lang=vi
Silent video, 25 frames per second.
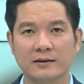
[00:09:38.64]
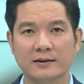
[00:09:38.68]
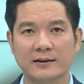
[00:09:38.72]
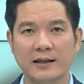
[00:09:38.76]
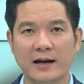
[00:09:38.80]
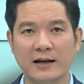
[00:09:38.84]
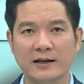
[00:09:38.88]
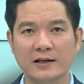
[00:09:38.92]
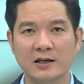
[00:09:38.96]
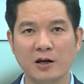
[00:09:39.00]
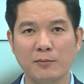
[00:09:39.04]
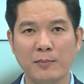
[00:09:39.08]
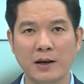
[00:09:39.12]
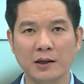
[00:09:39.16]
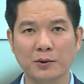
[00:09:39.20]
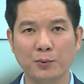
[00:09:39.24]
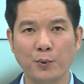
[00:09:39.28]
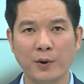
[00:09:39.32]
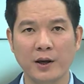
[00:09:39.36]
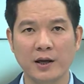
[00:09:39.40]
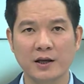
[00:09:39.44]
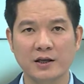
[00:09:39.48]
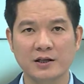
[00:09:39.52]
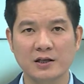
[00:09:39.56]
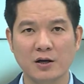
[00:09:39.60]
Tặng nhau ma
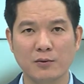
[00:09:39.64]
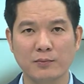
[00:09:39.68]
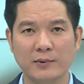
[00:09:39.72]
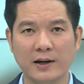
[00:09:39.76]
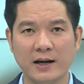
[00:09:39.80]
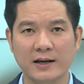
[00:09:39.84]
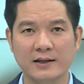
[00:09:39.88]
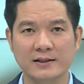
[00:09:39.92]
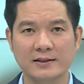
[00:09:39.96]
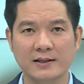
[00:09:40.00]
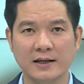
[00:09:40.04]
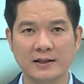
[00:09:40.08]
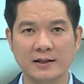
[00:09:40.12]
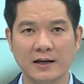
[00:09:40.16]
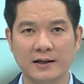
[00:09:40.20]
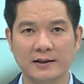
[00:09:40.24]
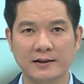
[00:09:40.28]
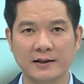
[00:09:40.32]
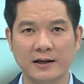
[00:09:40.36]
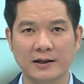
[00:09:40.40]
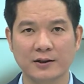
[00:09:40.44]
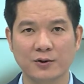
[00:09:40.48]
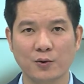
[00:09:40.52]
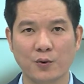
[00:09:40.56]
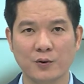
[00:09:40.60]
túy trong ngày sinh nhật
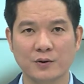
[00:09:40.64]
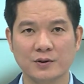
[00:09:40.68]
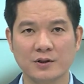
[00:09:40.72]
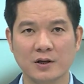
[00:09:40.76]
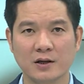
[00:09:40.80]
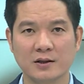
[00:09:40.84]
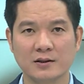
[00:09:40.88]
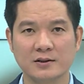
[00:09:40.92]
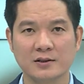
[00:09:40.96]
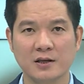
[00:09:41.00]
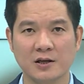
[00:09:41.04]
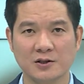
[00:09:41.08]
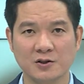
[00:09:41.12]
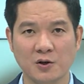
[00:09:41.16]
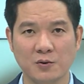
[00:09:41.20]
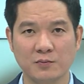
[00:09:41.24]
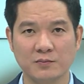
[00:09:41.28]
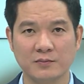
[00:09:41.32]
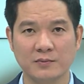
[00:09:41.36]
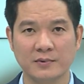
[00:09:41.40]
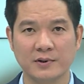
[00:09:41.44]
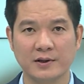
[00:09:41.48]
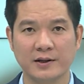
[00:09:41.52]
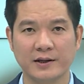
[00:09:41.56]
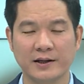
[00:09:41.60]
để tổ chức sử dụng,
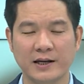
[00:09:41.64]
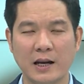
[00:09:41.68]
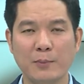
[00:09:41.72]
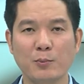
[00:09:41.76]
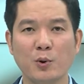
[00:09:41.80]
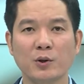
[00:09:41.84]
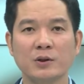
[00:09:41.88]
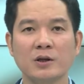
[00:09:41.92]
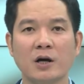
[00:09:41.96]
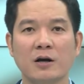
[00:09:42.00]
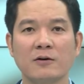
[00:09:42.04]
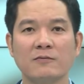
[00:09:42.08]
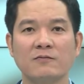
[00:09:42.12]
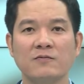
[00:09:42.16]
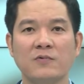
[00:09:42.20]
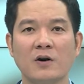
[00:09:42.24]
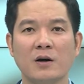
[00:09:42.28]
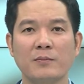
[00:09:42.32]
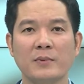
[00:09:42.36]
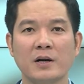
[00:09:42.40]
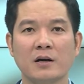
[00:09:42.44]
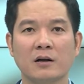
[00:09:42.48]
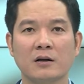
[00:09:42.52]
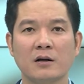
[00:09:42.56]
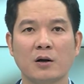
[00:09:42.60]
năm đối tượng
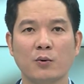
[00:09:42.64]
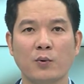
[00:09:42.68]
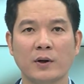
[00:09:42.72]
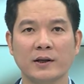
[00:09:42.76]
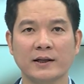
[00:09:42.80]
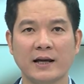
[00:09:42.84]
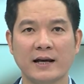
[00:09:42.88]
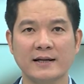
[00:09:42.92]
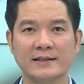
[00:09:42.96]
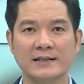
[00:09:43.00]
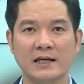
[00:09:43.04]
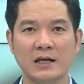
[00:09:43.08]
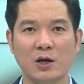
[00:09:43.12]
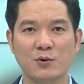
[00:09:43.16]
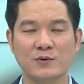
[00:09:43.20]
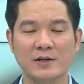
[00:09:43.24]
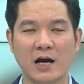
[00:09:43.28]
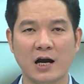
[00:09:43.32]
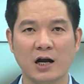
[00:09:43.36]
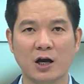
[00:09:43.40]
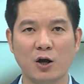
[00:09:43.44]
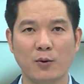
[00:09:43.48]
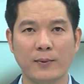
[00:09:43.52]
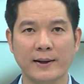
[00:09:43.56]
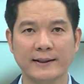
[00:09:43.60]
vừa bị cơ quan cảnh sát điều
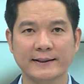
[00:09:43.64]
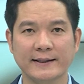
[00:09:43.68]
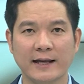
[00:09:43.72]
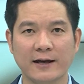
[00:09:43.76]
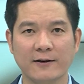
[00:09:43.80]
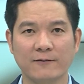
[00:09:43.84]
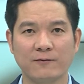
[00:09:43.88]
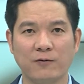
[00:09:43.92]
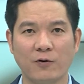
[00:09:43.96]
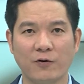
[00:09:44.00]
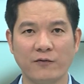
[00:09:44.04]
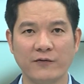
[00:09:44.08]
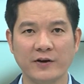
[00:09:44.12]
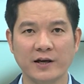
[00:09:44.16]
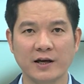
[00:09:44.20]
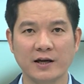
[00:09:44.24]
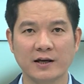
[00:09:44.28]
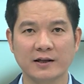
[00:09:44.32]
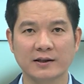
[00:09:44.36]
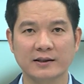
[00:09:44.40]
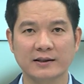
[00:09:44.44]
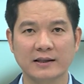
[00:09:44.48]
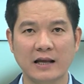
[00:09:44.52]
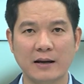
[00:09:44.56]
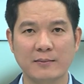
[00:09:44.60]
tra công an thành phố Vĩnh
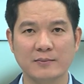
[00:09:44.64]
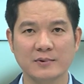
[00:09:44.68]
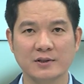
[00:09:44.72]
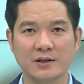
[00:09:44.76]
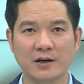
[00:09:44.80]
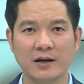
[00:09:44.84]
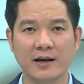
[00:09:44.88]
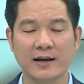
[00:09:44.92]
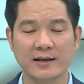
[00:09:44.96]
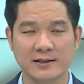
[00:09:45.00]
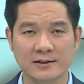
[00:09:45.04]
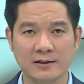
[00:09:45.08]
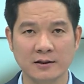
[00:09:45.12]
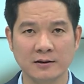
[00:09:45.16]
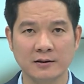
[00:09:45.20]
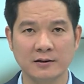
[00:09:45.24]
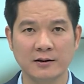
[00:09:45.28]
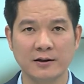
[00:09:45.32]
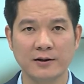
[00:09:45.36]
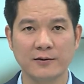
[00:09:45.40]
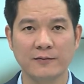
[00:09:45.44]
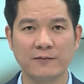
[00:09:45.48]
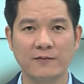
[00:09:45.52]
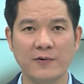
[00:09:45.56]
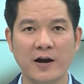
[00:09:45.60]
Yên tạm giữ hình sự
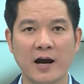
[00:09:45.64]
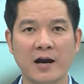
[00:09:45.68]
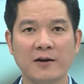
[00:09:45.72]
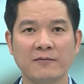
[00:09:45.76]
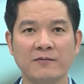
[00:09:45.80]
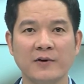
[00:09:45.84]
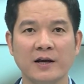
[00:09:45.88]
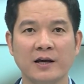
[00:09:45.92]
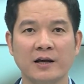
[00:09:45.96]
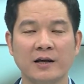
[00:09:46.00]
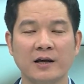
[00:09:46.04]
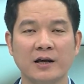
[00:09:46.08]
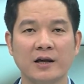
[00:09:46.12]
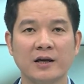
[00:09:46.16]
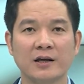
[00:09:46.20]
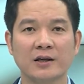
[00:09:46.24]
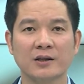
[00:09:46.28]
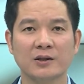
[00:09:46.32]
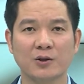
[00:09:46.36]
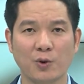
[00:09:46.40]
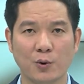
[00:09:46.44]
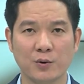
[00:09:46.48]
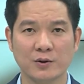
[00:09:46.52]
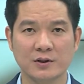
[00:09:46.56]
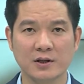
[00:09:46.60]
về hành vi
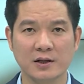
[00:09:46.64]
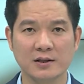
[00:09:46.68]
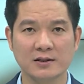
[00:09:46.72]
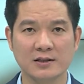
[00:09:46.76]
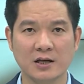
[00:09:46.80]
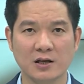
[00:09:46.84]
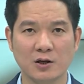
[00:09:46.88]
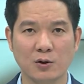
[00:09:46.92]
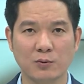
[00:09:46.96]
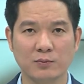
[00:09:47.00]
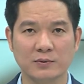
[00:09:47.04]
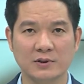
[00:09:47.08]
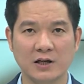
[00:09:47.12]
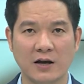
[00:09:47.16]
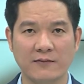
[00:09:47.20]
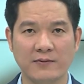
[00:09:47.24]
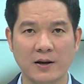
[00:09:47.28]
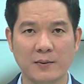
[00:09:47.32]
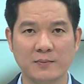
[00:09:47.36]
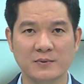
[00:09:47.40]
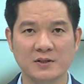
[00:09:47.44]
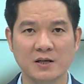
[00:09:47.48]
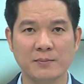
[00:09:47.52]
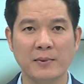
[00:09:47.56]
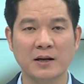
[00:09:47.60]
tổ chức sử dụng trái
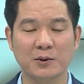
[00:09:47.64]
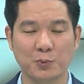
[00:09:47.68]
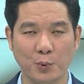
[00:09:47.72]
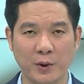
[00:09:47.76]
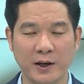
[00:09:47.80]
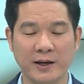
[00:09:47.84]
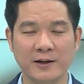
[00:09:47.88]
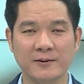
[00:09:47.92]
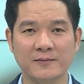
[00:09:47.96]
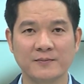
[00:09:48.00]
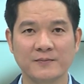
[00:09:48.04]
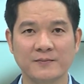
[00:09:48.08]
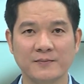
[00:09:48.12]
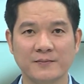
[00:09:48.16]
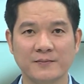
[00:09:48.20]
phép chất ma túy.